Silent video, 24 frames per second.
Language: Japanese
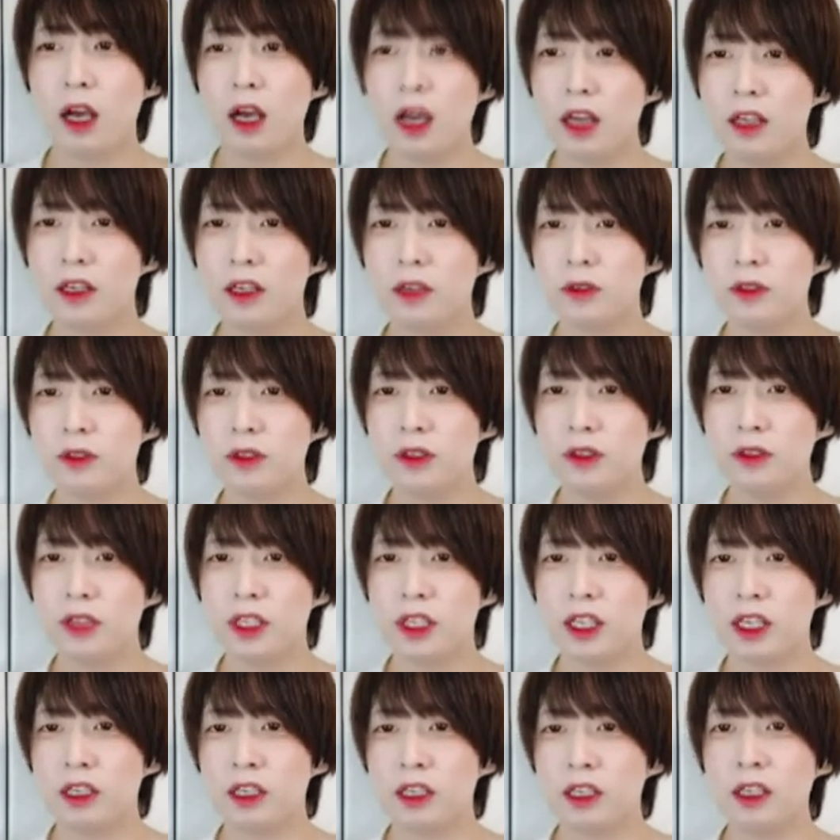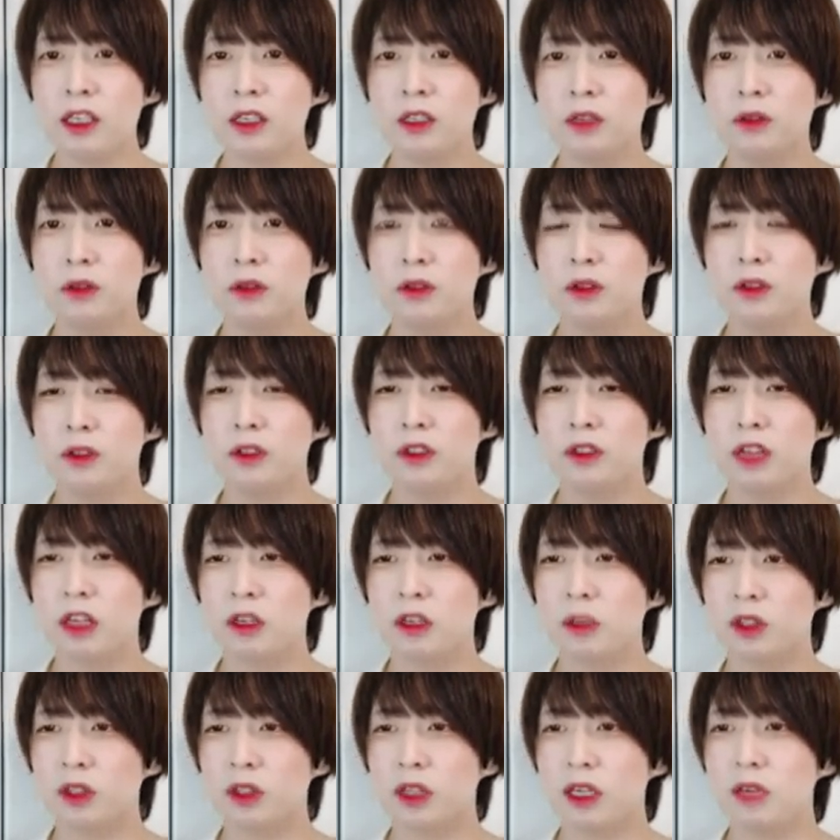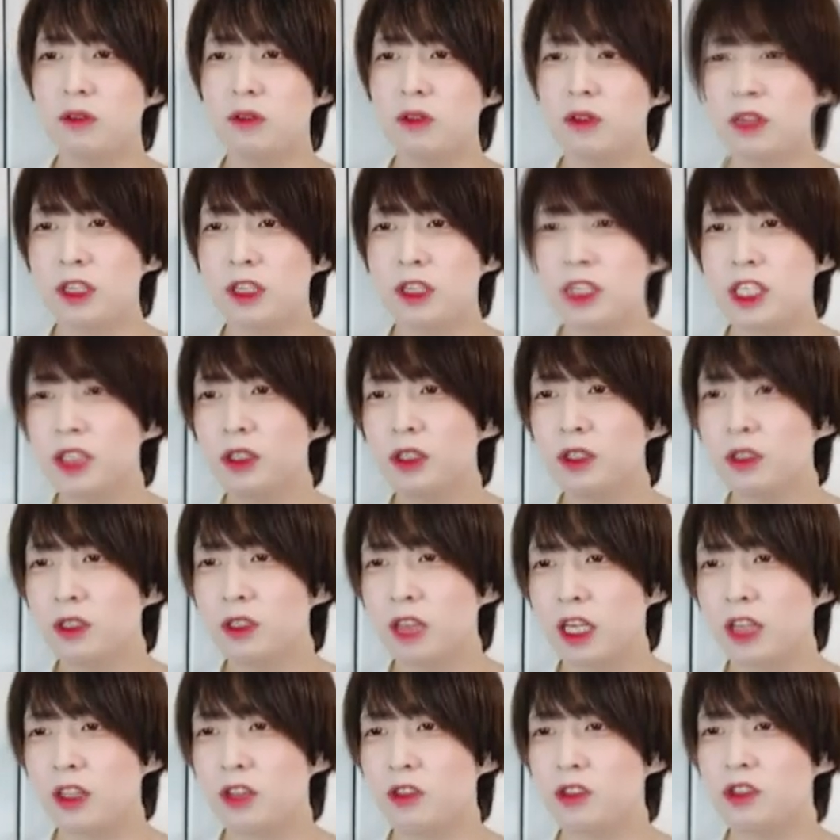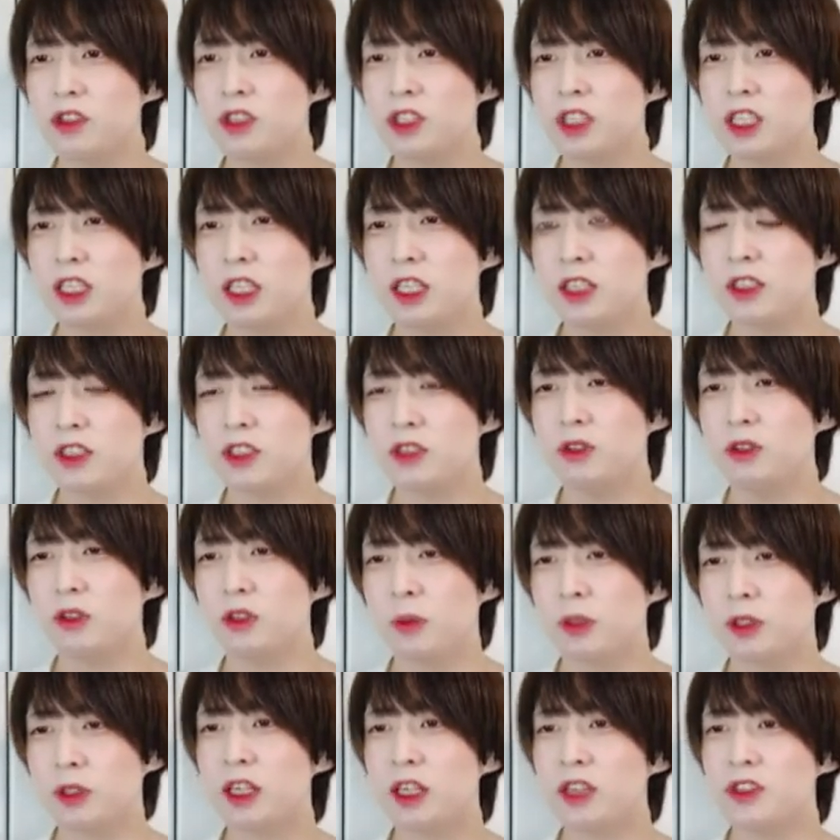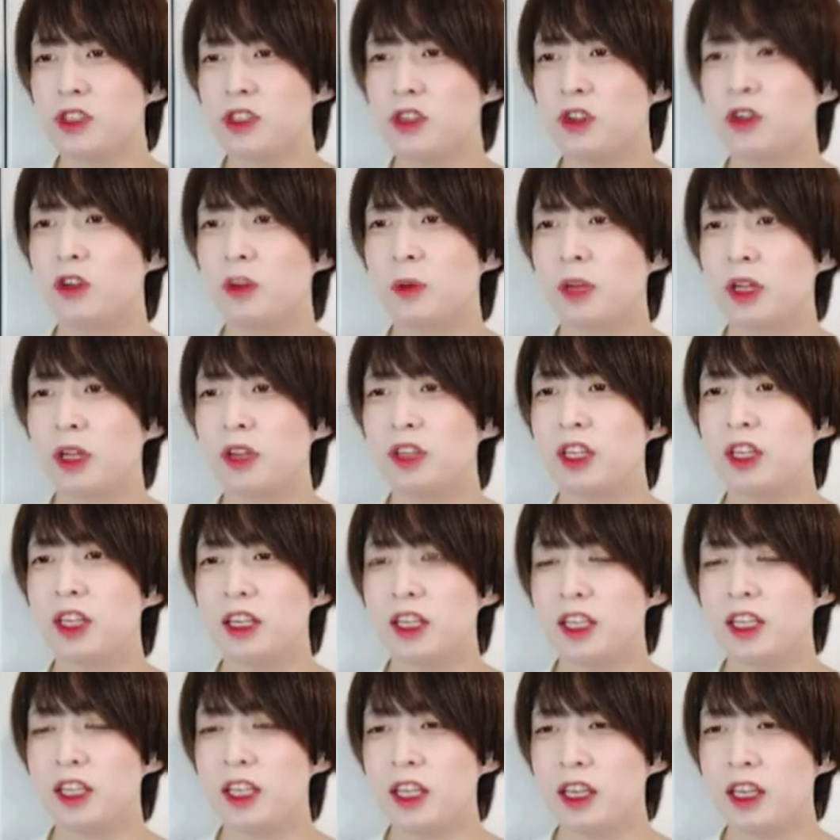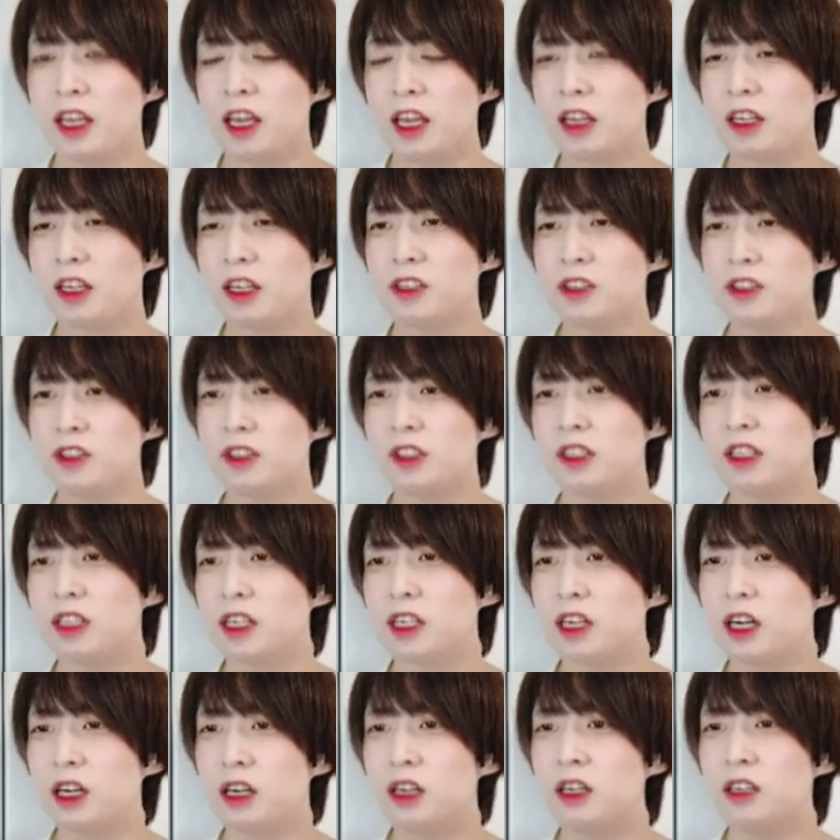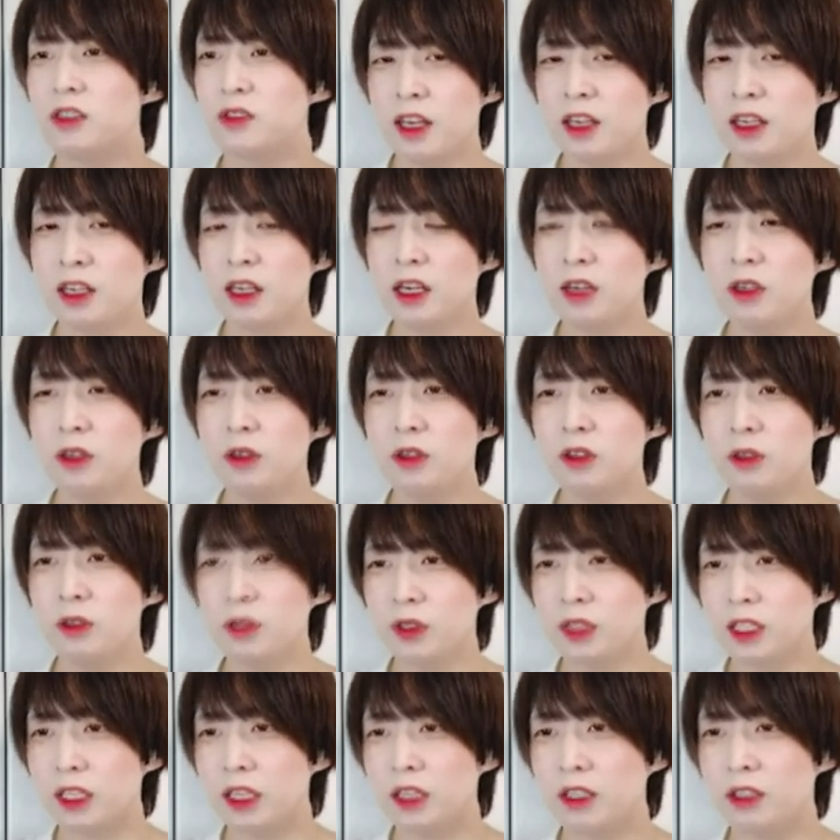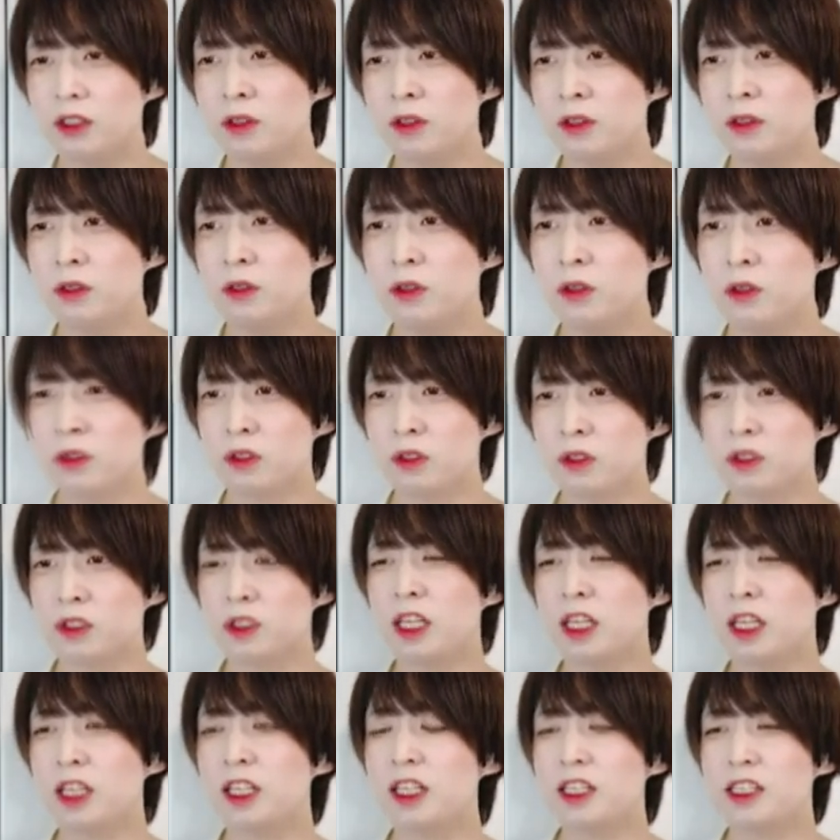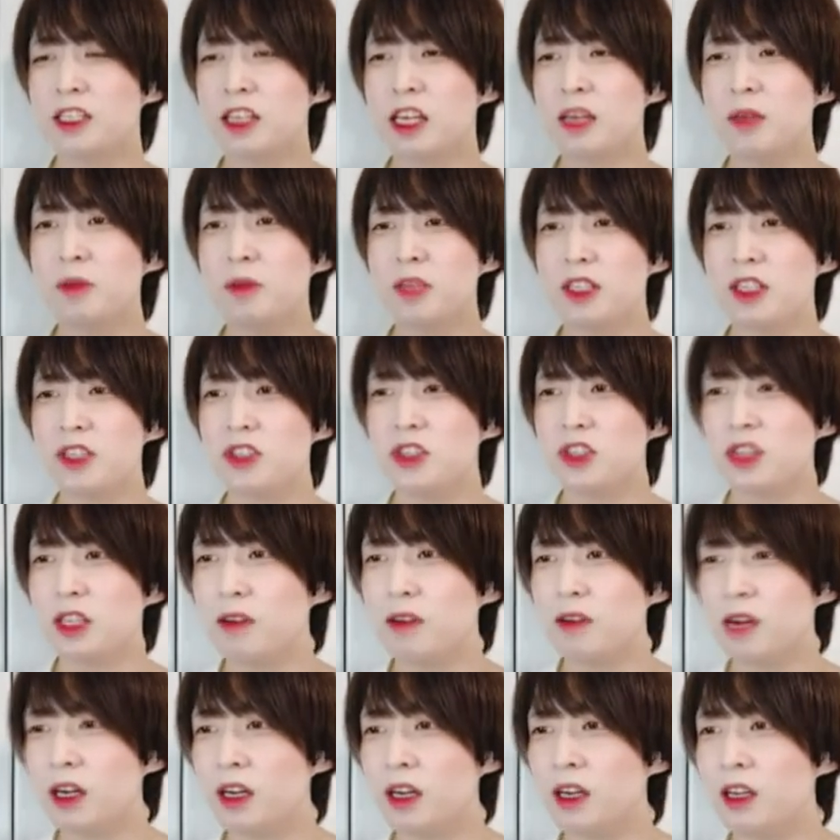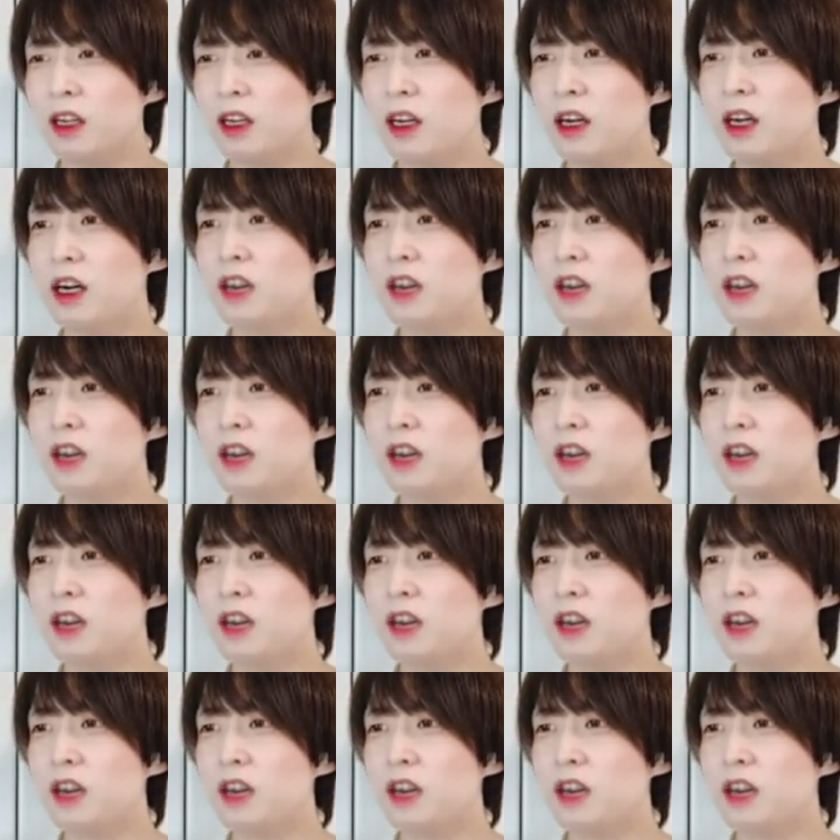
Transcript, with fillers: はい、このように、各コントローラーのボタンを一度、えっと、中心、中央のボタン図と呼ばれる定義に変換するんですが、変換後のボタンの具体的な使い道については、